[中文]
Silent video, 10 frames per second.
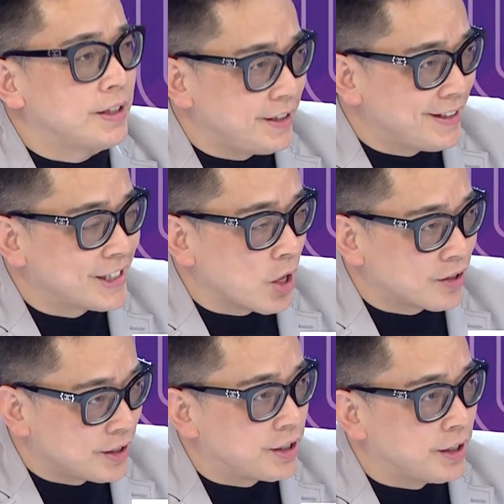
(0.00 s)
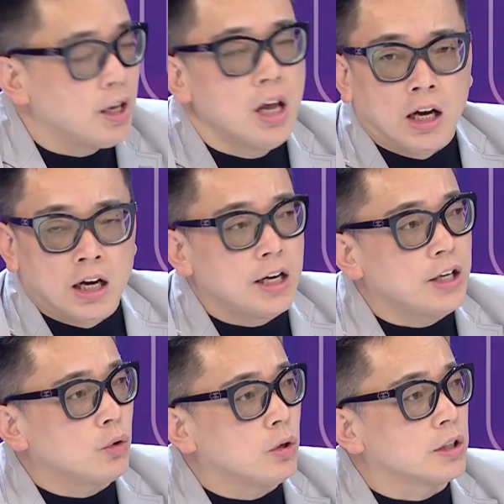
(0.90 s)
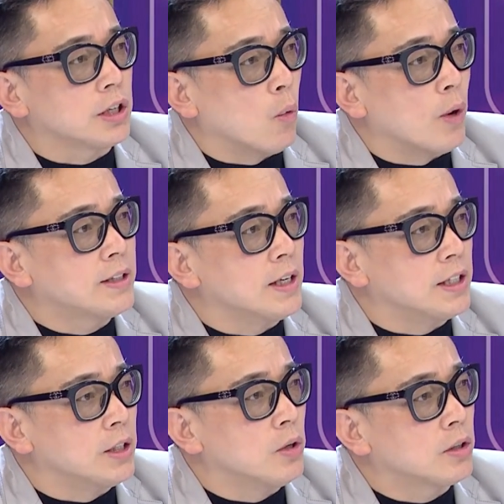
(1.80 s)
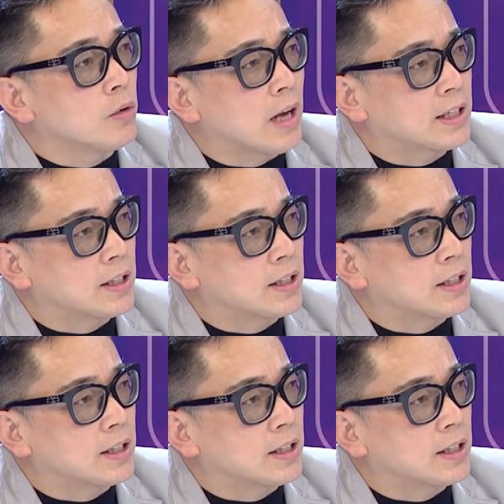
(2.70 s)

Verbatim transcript: 也是一件小事情，刻意做个小微整形或动牙